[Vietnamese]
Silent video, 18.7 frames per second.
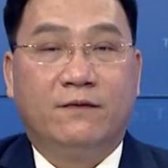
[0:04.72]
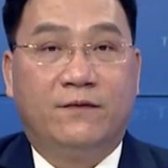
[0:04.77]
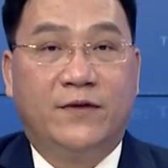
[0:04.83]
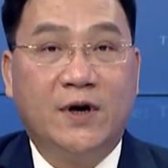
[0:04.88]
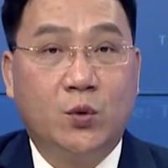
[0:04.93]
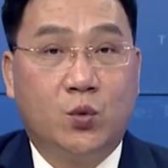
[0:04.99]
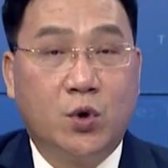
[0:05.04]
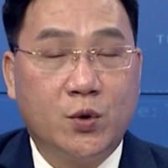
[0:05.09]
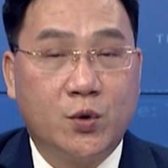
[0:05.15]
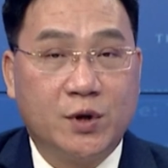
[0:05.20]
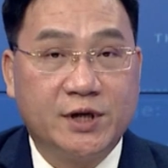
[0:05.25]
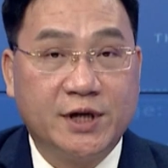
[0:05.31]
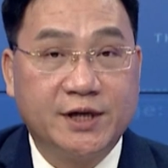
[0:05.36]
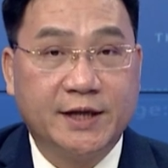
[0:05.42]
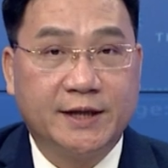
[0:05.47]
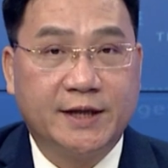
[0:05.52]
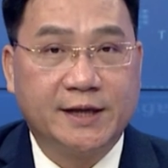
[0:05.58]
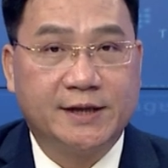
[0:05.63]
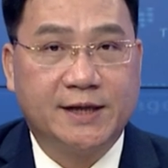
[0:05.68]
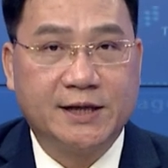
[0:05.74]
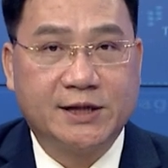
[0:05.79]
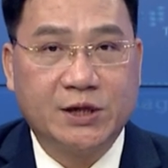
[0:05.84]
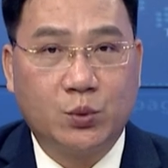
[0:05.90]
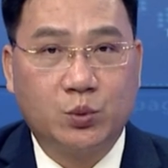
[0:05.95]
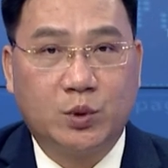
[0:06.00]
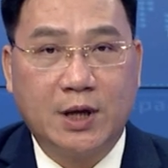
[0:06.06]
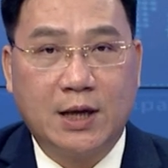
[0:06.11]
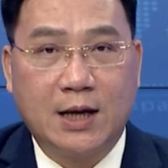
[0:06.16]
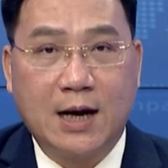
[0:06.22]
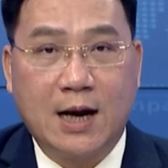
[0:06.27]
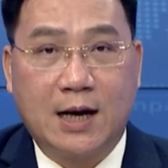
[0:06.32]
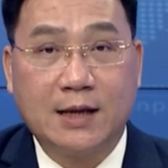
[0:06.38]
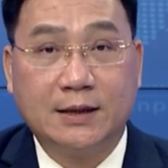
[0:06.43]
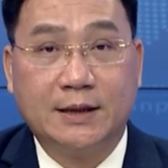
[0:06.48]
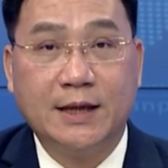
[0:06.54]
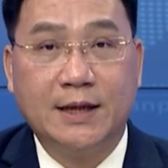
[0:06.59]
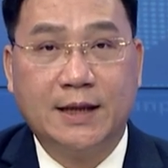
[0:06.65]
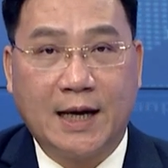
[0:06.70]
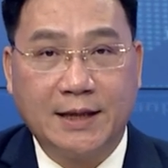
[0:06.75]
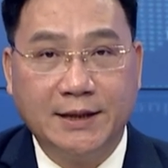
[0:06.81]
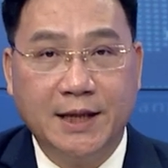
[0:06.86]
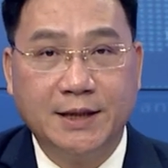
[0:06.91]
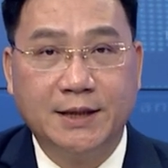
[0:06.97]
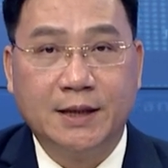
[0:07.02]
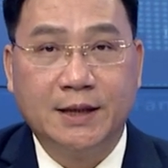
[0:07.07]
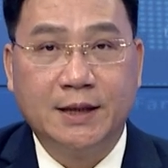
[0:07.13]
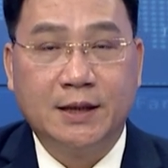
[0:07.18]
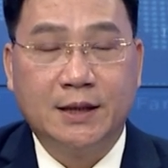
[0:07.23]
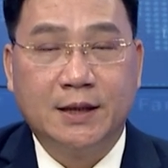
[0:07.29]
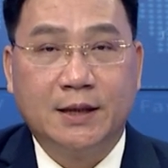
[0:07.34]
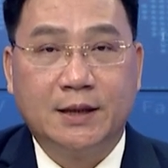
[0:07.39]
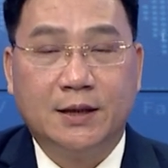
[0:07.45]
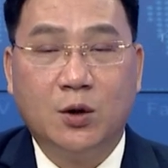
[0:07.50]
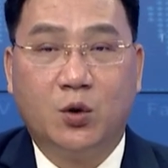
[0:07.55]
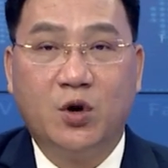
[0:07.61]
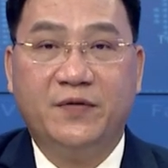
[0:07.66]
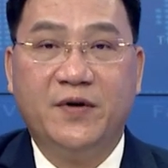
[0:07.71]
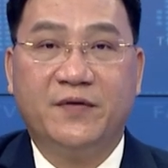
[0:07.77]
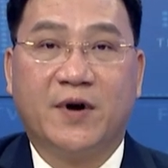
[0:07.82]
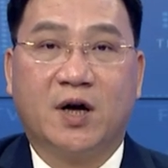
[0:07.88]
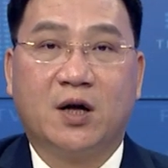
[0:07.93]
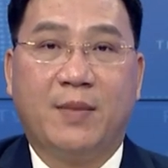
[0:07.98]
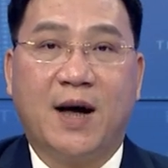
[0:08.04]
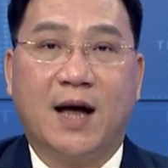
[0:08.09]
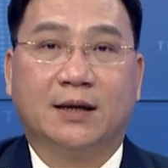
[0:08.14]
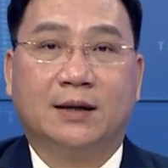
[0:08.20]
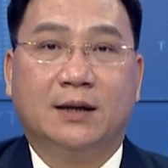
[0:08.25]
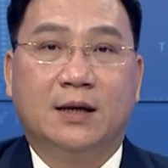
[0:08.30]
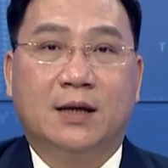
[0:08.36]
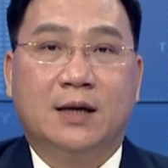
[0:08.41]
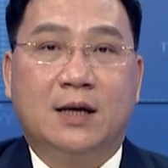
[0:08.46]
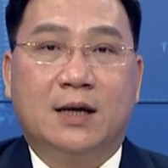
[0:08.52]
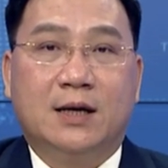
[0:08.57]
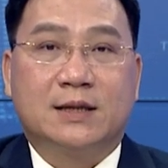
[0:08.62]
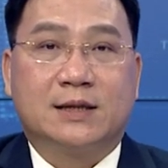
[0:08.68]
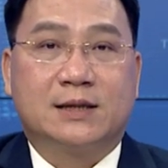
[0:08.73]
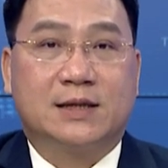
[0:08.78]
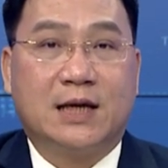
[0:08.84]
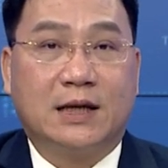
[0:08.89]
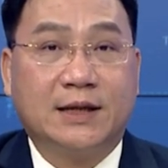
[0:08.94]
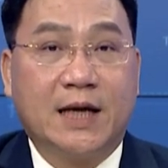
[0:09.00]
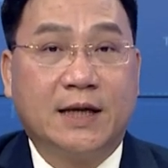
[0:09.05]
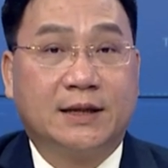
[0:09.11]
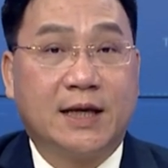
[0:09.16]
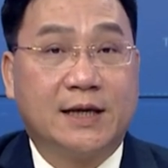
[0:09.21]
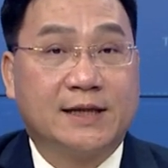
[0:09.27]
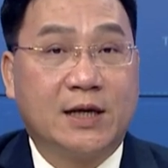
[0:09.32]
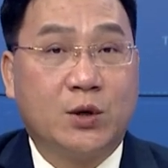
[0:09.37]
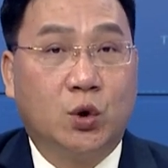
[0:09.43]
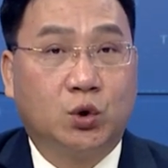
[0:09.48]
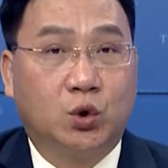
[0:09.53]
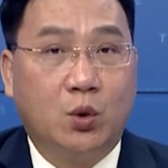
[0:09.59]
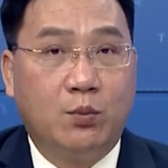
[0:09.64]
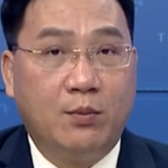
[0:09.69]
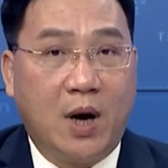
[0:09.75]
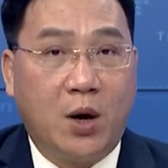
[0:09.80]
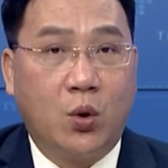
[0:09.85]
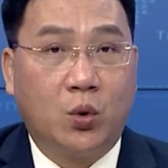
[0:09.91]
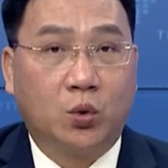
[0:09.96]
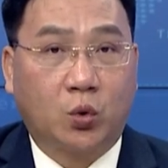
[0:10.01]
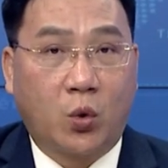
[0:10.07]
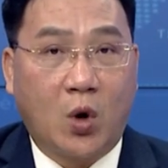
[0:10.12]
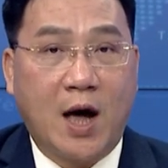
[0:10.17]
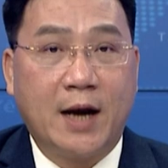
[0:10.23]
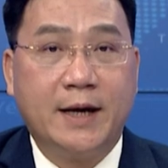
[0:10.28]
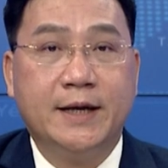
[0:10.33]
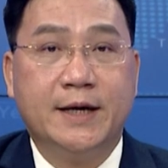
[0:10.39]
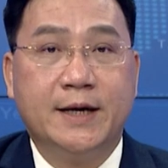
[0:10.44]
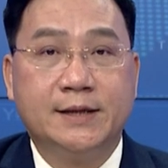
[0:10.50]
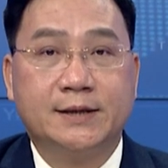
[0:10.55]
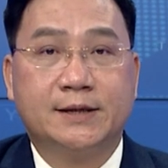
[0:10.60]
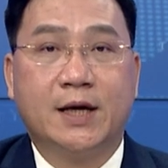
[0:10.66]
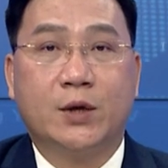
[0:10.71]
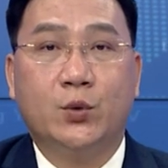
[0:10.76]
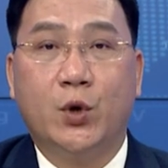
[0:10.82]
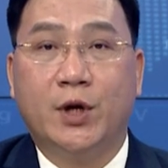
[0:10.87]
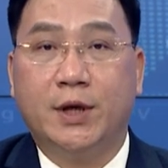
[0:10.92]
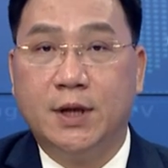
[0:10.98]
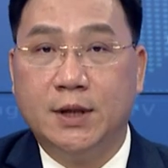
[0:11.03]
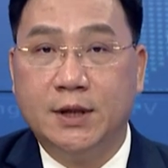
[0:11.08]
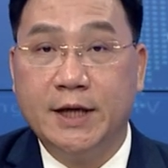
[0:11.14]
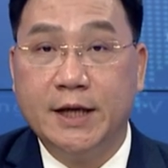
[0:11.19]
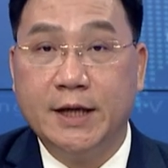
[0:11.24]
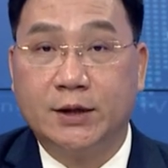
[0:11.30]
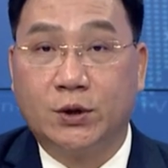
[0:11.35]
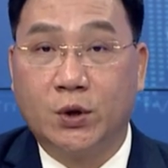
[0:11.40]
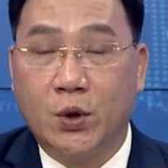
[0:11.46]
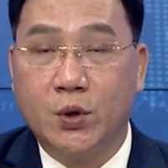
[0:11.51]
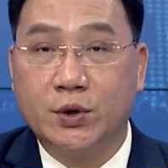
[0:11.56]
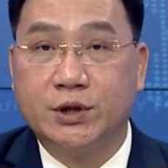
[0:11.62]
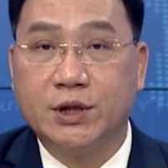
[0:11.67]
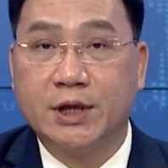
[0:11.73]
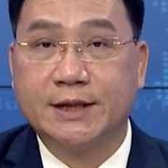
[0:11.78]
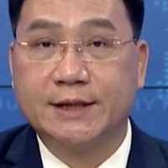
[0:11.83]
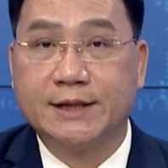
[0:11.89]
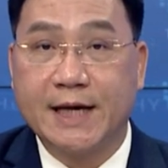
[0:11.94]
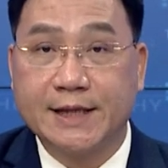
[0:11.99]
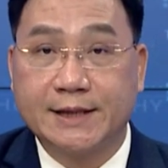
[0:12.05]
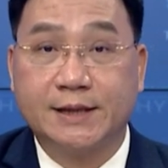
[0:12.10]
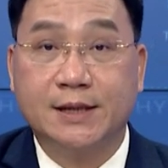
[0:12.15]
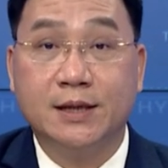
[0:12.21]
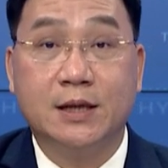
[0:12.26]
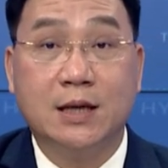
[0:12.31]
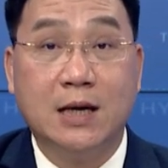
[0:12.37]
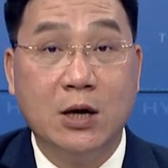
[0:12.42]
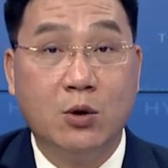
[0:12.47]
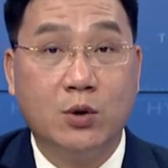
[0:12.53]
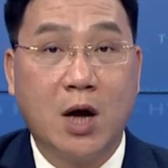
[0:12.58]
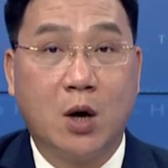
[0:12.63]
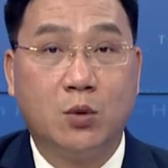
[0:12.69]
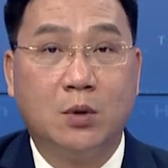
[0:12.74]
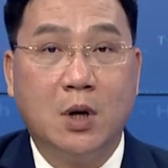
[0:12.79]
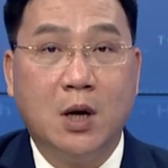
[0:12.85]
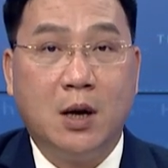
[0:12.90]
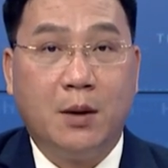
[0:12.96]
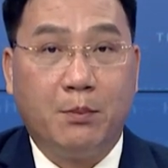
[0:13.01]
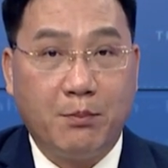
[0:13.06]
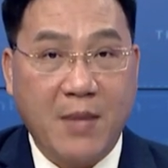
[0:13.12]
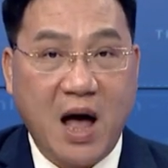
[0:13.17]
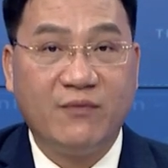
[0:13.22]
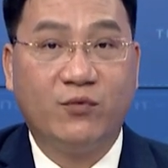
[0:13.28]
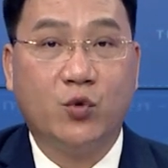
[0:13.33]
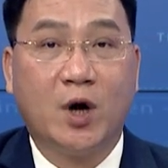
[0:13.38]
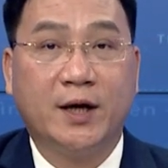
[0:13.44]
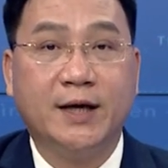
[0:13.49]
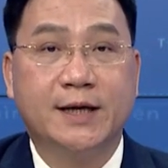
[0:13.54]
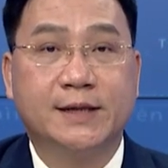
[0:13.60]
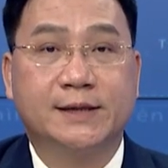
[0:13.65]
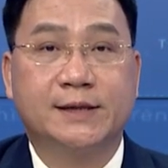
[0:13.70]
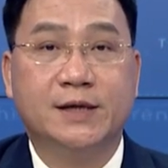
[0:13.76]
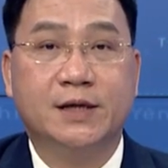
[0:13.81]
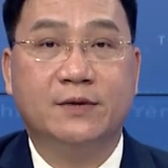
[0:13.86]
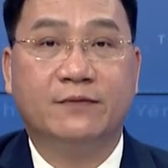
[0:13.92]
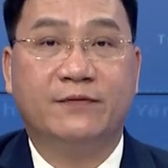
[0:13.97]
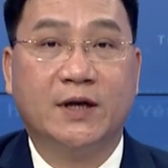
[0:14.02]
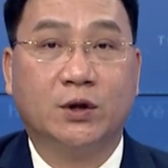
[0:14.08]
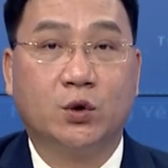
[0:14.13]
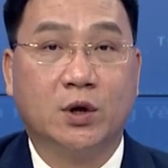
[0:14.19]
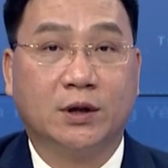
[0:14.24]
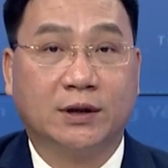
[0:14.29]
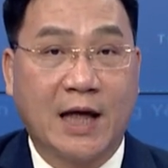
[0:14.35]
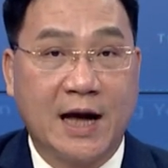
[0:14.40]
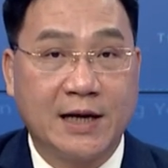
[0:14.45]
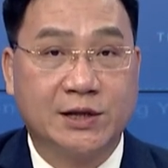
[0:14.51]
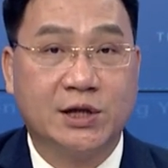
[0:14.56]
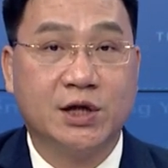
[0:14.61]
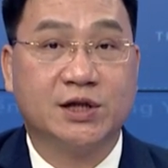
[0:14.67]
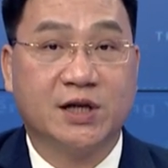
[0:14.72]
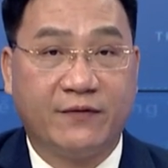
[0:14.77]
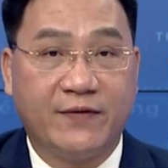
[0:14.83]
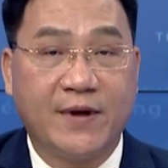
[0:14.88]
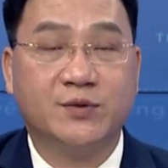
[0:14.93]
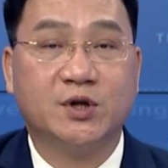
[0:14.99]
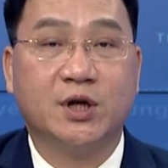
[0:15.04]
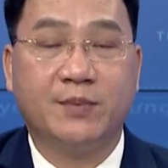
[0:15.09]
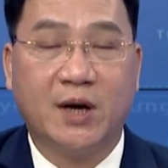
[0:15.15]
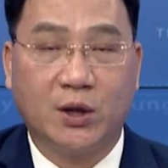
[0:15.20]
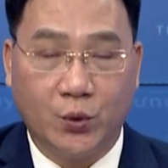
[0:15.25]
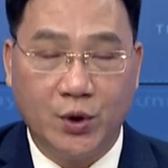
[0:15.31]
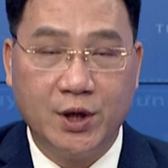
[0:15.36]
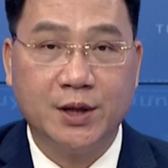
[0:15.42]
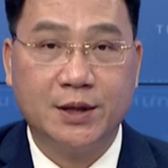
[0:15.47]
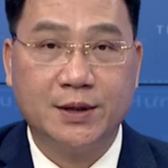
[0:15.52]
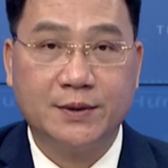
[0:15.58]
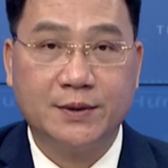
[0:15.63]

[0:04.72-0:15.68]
Phần cuối của chương trình thời sự trong tỉnh là các tin an ninh. Thưa quý vị và các bạn, sáng nay tại xã Hồ Tùng Mậu, Tòa án Nhân dân huyện Ân Thi tổ chức xét xử lưu động 3 vụ án hình sự về tội tàng trữ trái phép chất ma túy.